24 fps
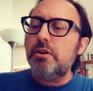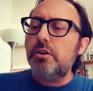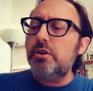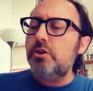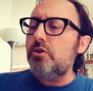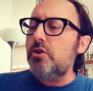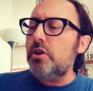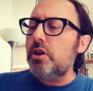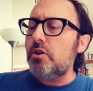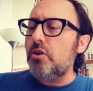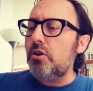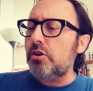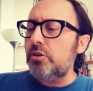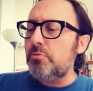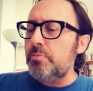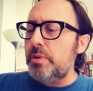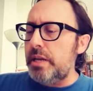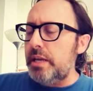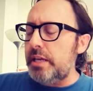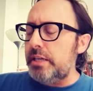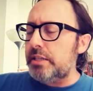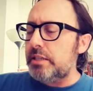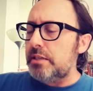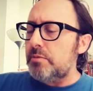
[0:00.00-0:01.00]
Io ricordo
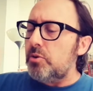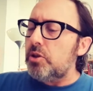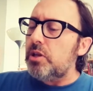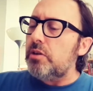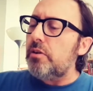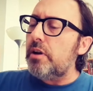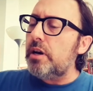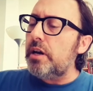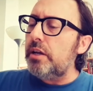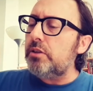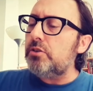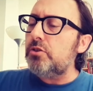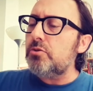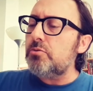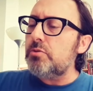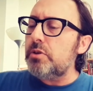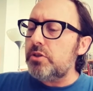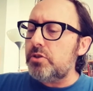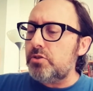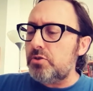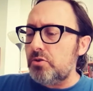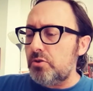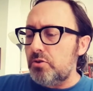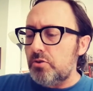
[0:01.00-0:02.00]
benissimo di aver letto
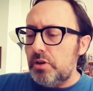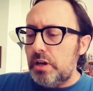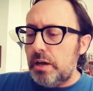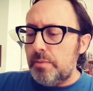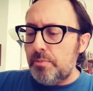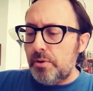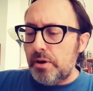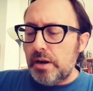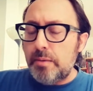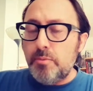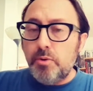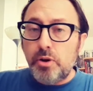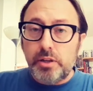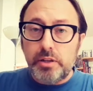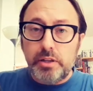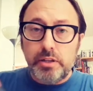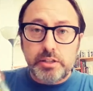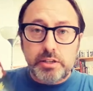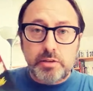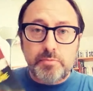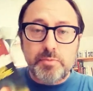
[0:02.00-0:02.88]
questo, la parabola del